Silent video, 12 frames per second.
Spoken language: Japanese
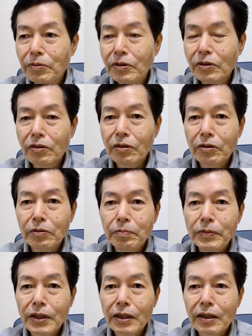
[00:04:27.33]
自分を
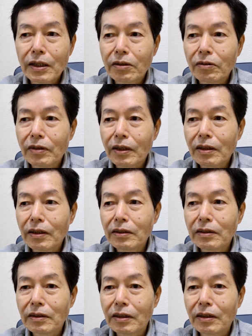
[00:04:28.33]
見習えとだけ
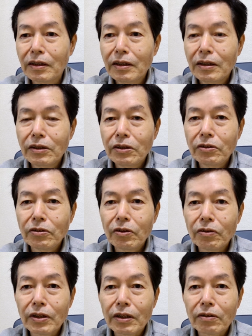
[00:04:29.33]
言って重
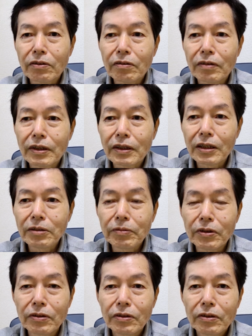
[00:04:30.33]
要なことは何
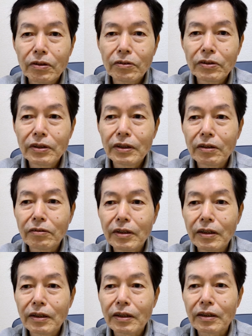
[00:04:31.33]
も教えて
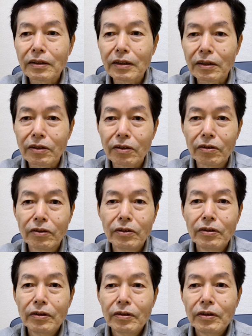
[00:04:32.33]
くれなかったと
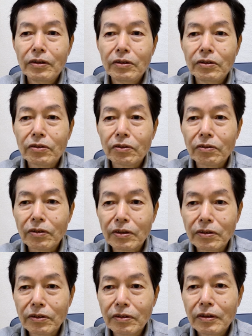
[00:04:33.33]
いうこと
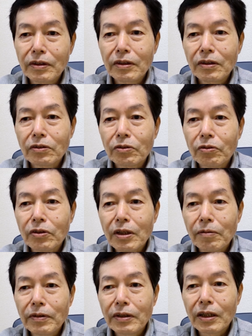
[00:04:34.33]
です。その
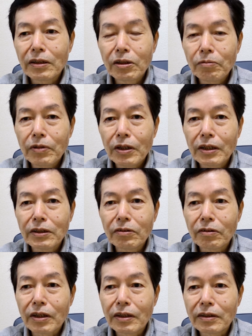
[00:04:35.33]
ため何度も
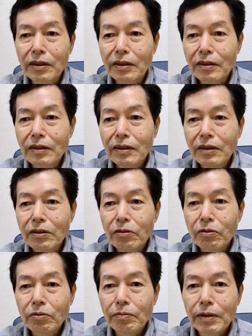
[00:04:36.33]
恥をかいた。
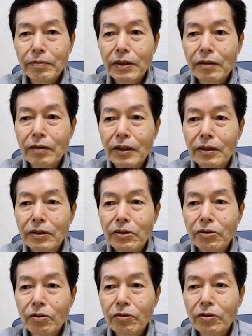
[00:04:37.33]
このままでは
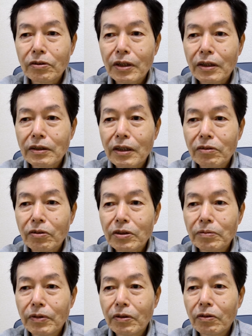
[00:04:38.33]
将軍が来た
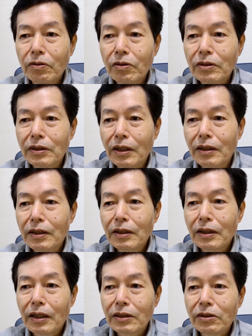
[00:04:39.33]
時も大きな
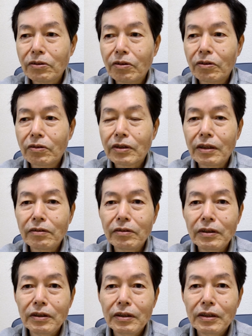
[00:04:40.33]
恥を受け
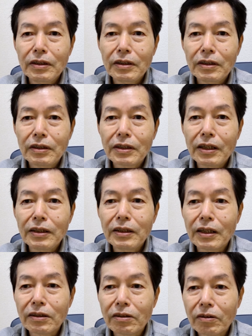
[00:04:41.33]
るに違い
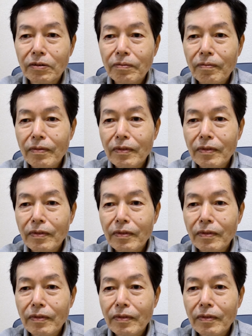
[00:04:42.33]
ないと。